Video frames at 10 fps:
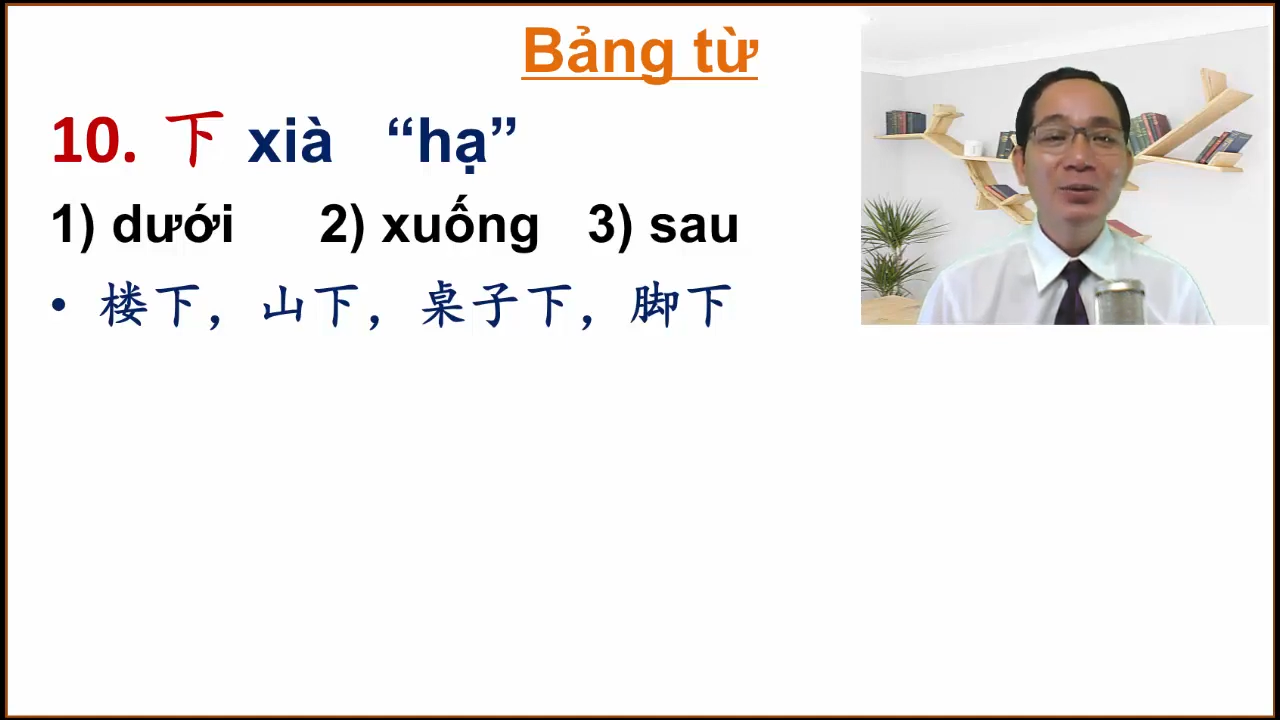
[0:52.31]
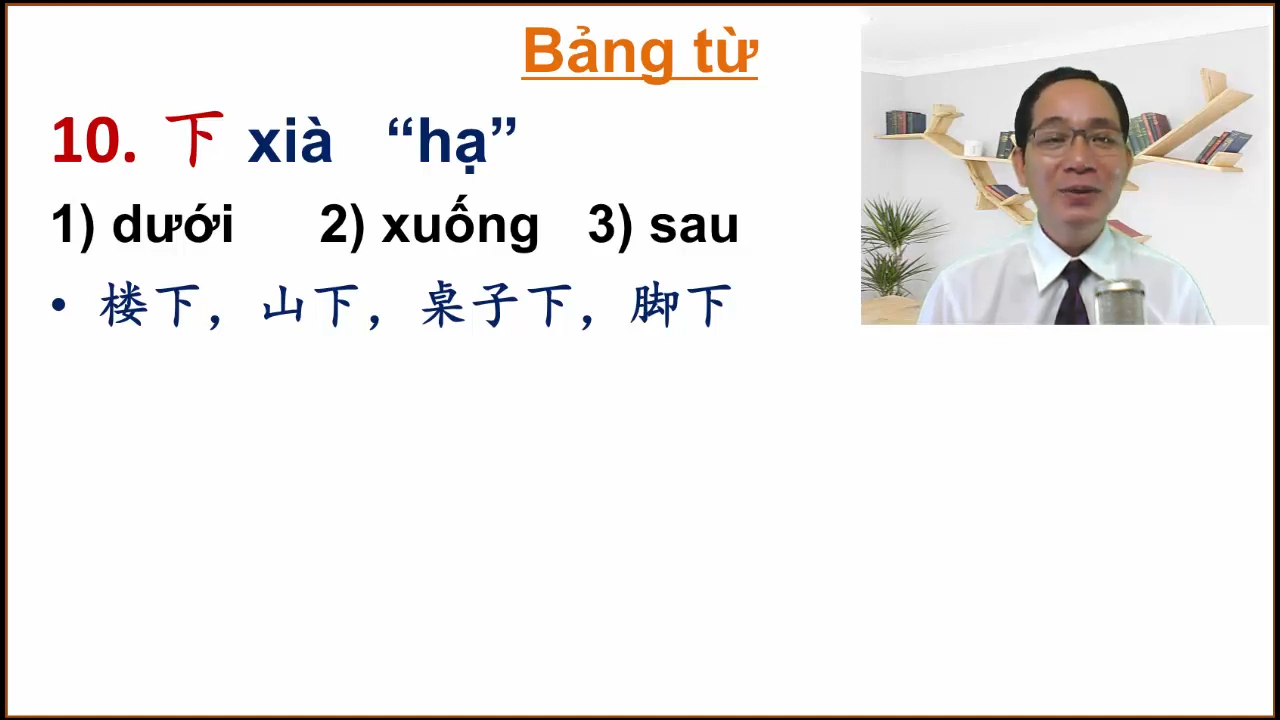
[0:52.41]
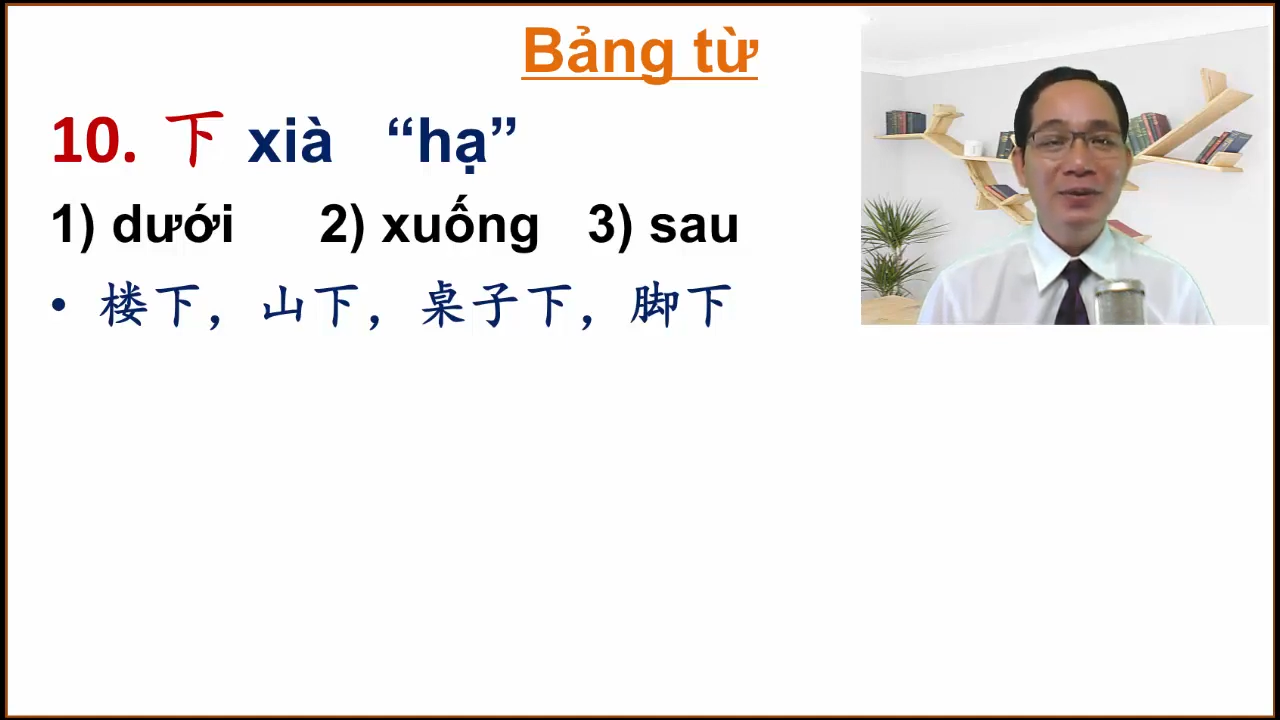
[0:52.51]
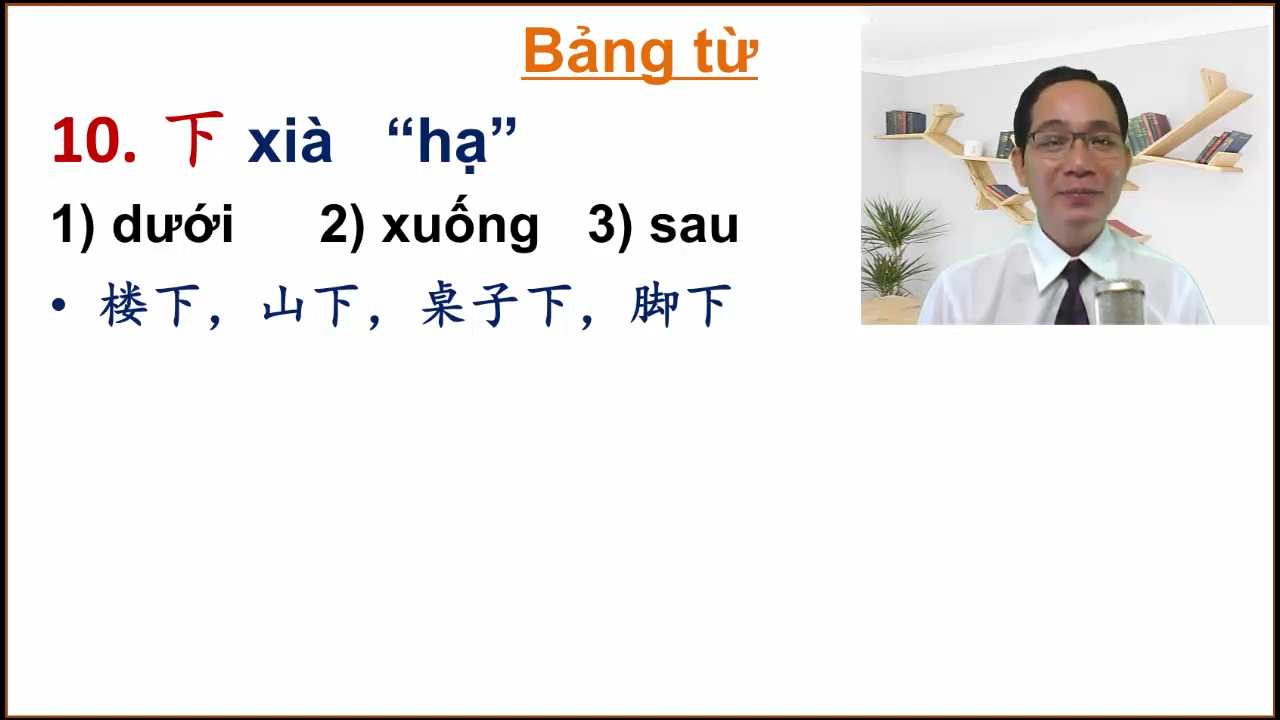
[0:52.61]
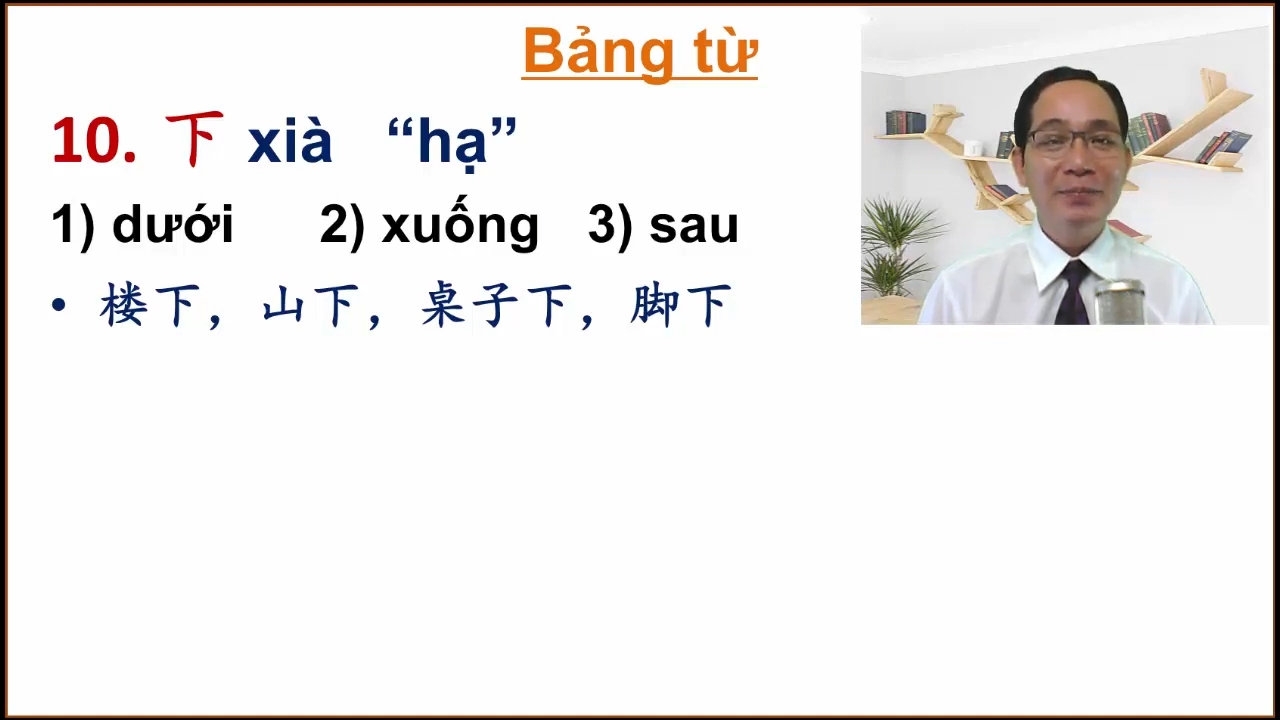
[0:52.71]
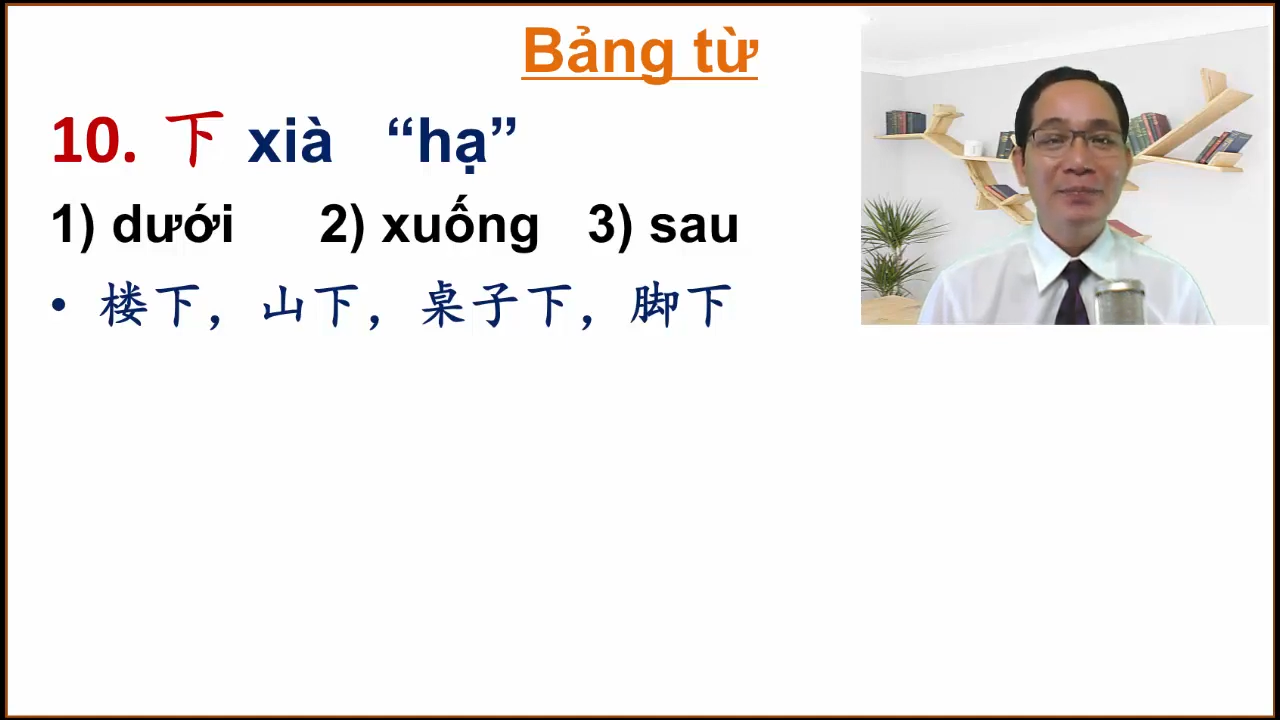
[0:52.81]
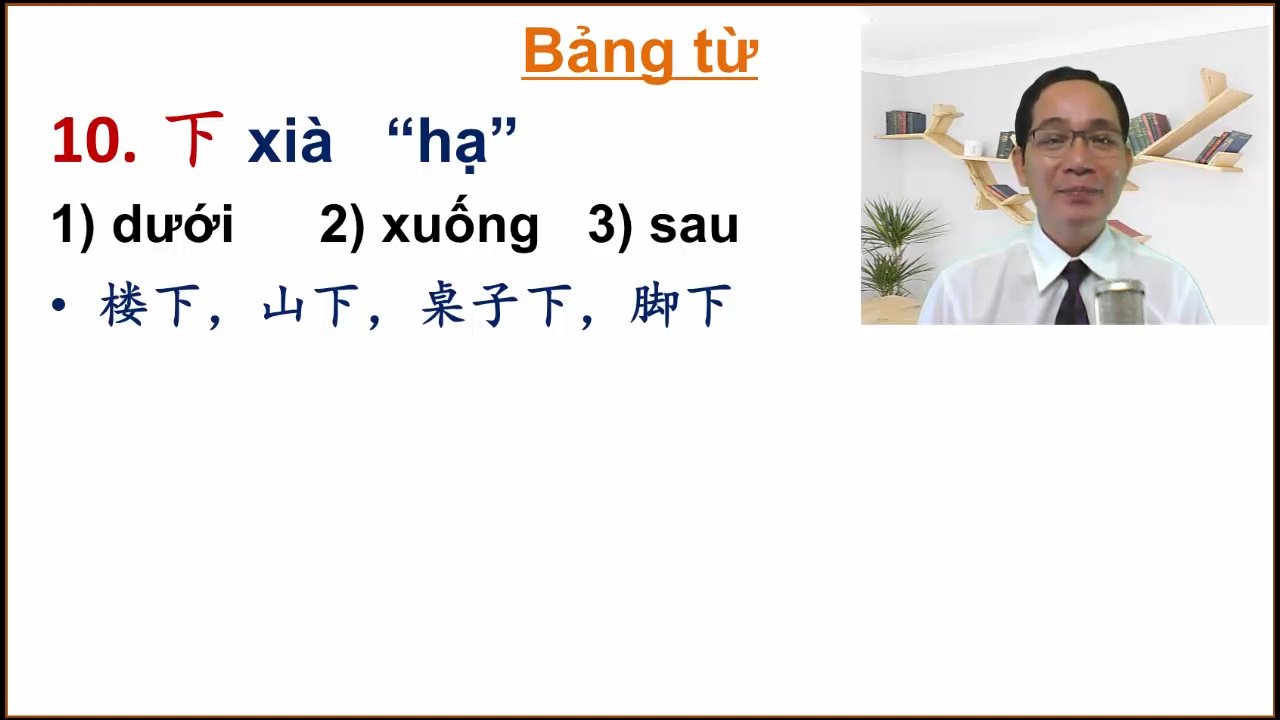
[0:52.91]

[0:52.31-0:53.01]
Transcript: núi